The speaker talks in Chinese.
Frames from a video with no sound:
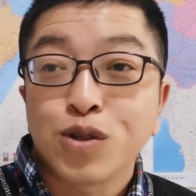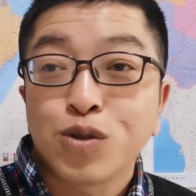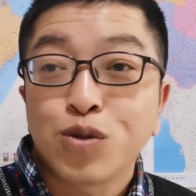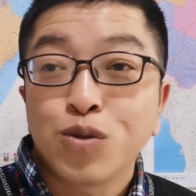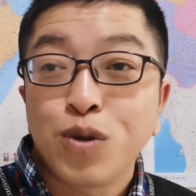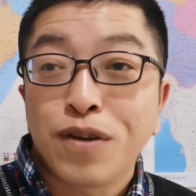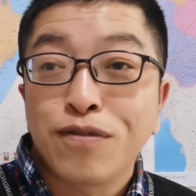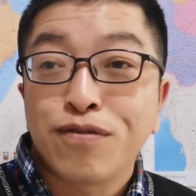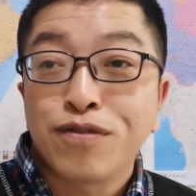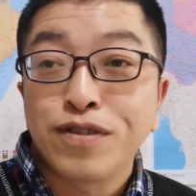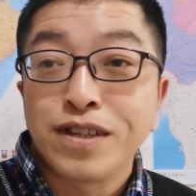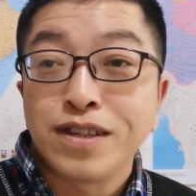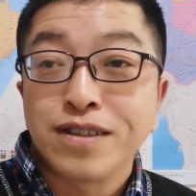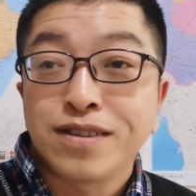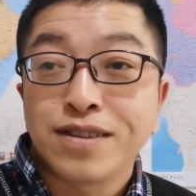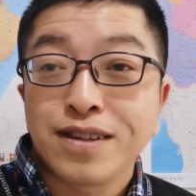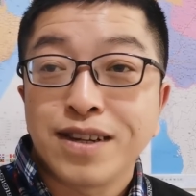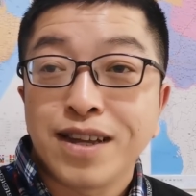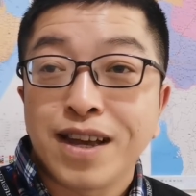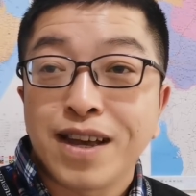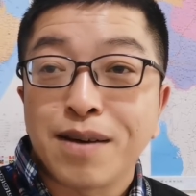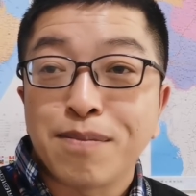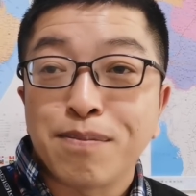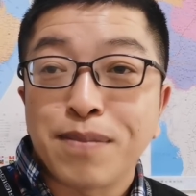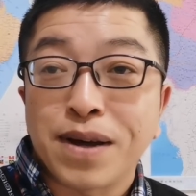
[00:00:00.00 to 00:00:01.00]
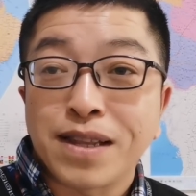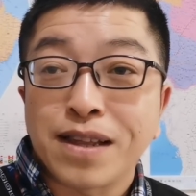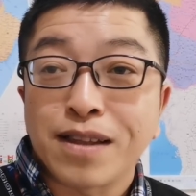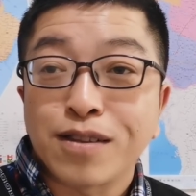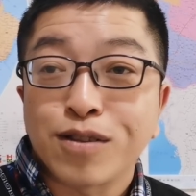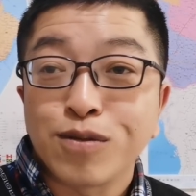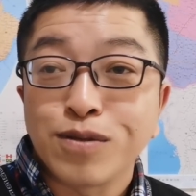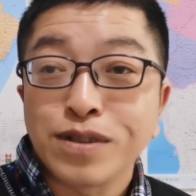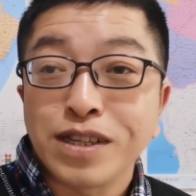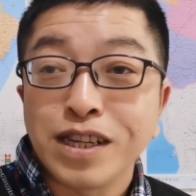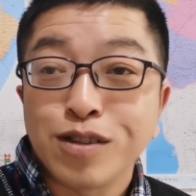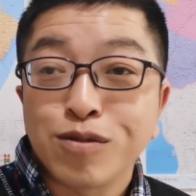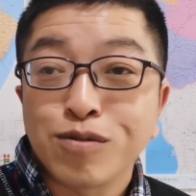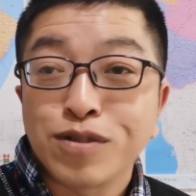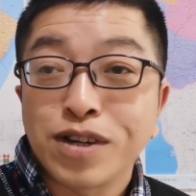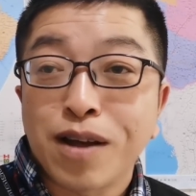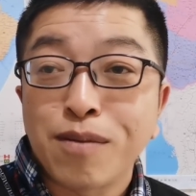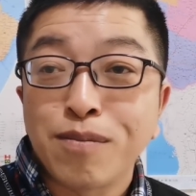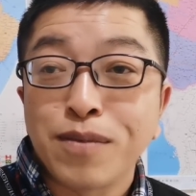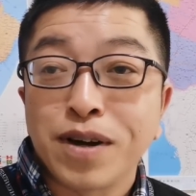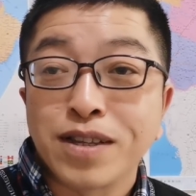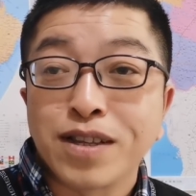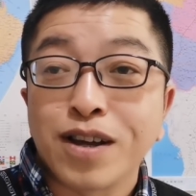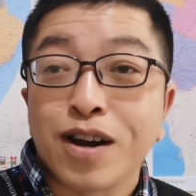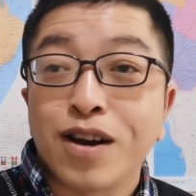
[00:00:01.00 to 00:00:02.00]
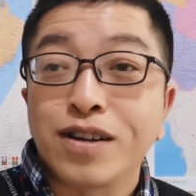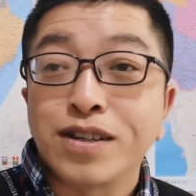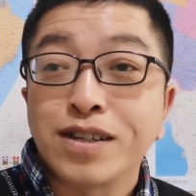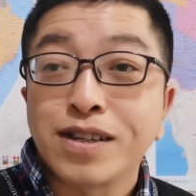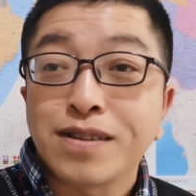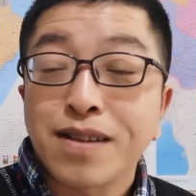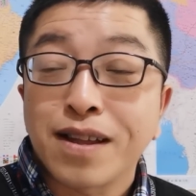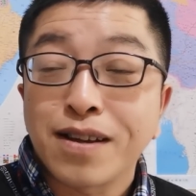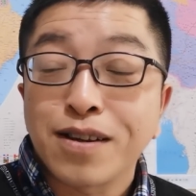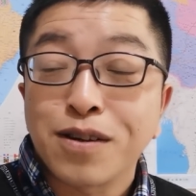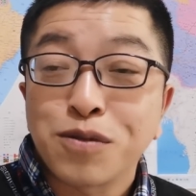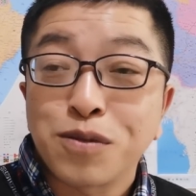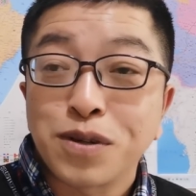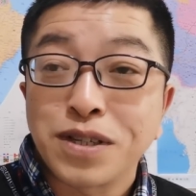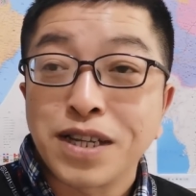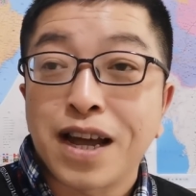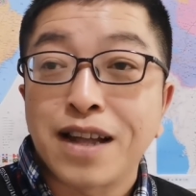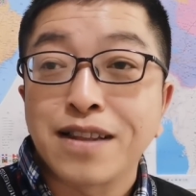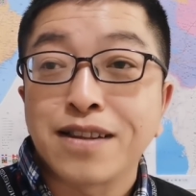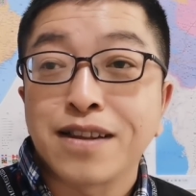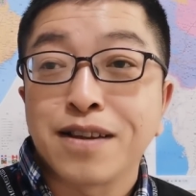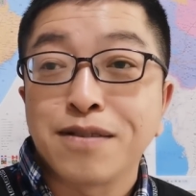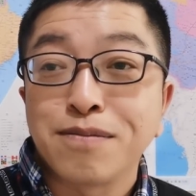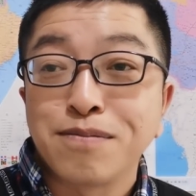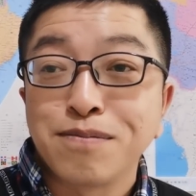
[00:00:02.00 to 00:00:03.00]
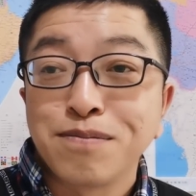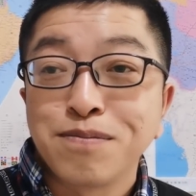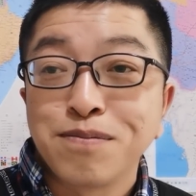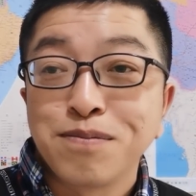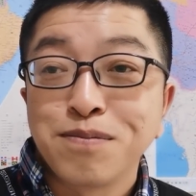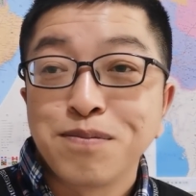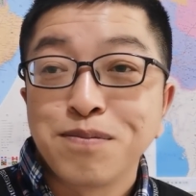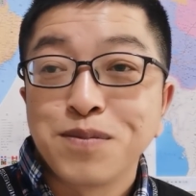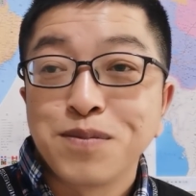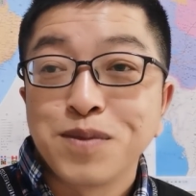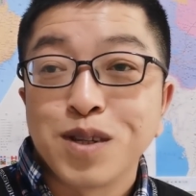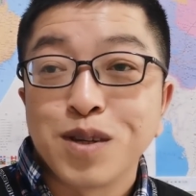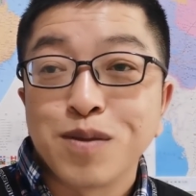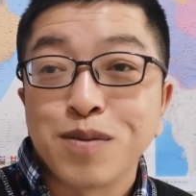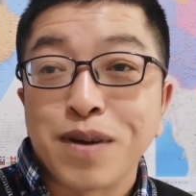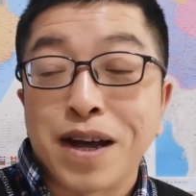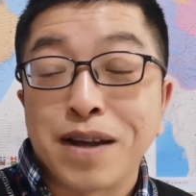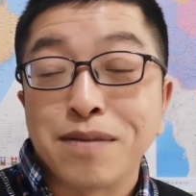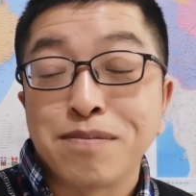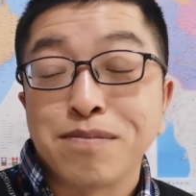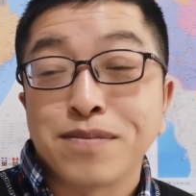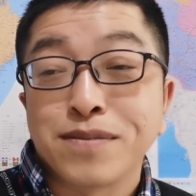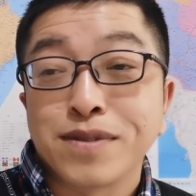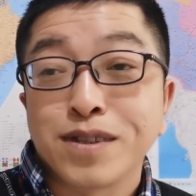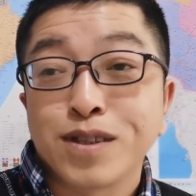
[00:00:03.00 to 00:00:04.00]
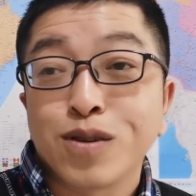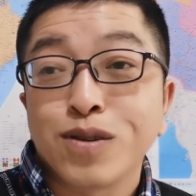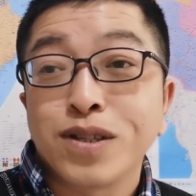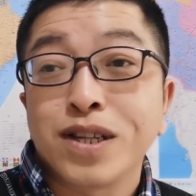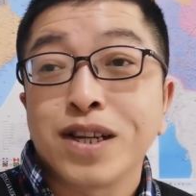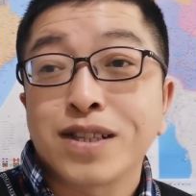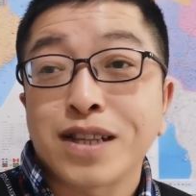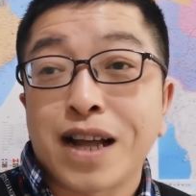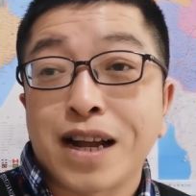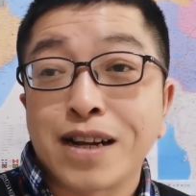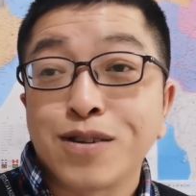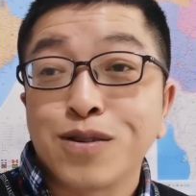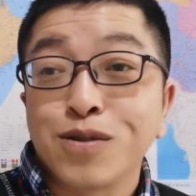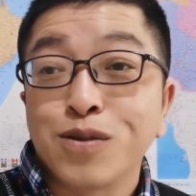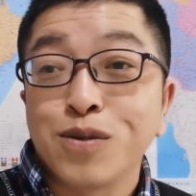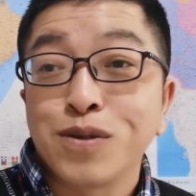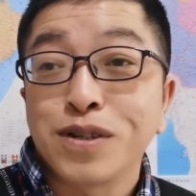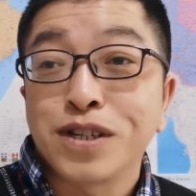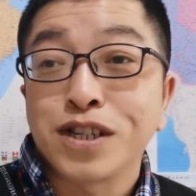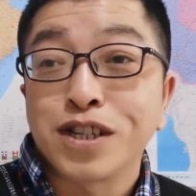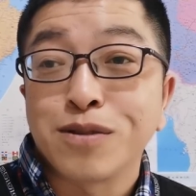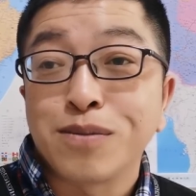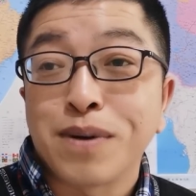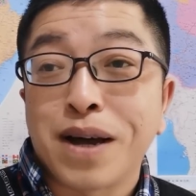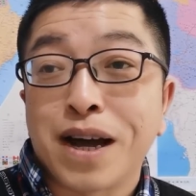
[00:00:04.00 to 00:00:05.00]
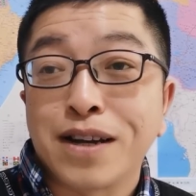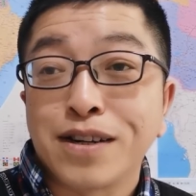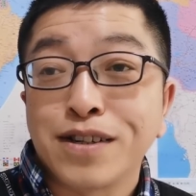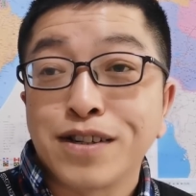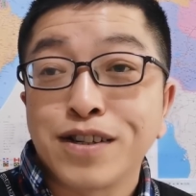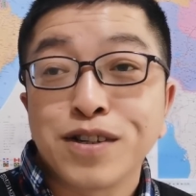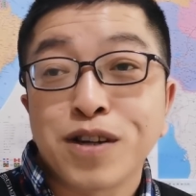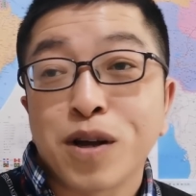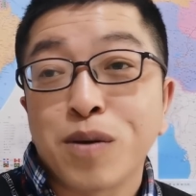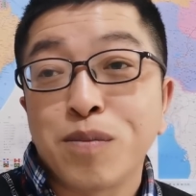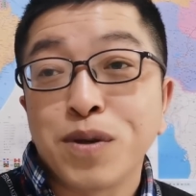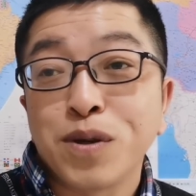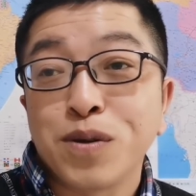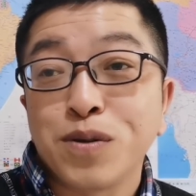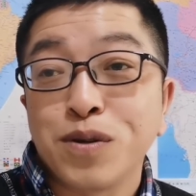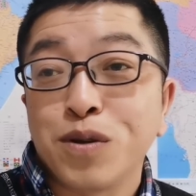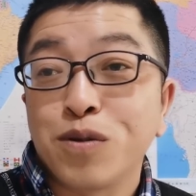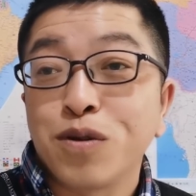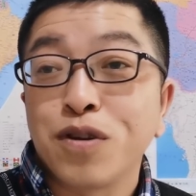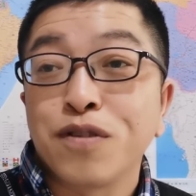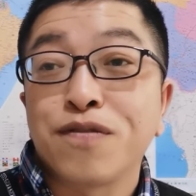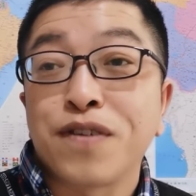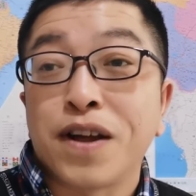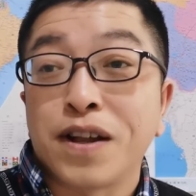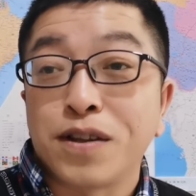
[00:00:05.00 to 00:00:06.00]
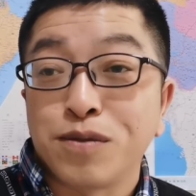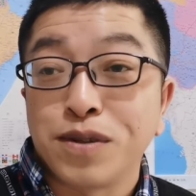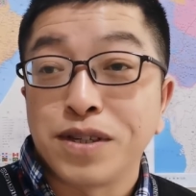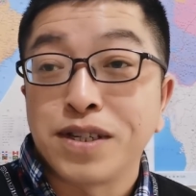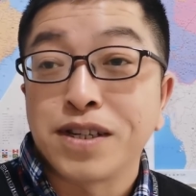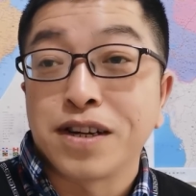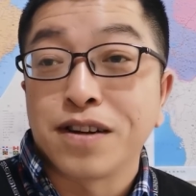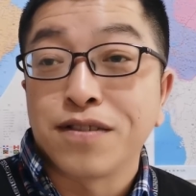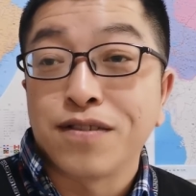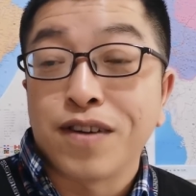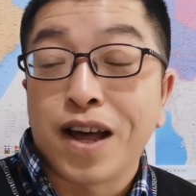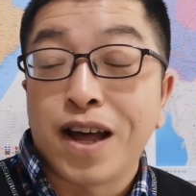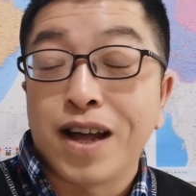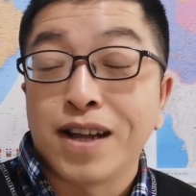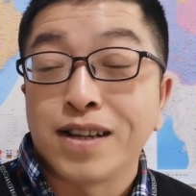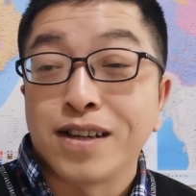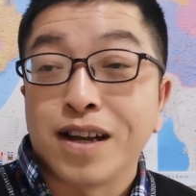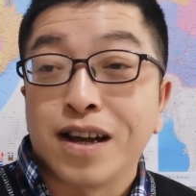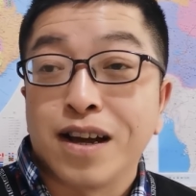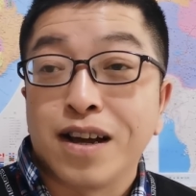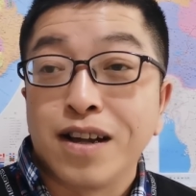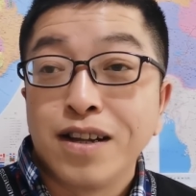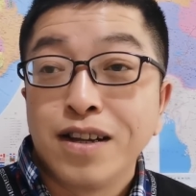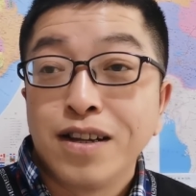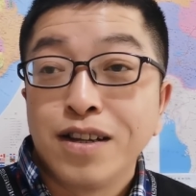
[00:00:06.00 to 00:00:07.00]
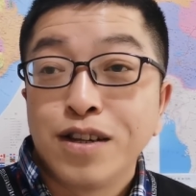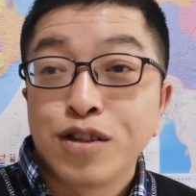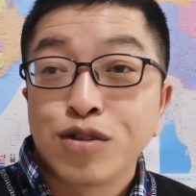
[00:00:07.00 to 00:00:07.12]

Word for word: 对付以色列，把它从地图上抹掉。这三个国家呢，对吧，都能达成共识吧？至少没有人会反对这个方案的。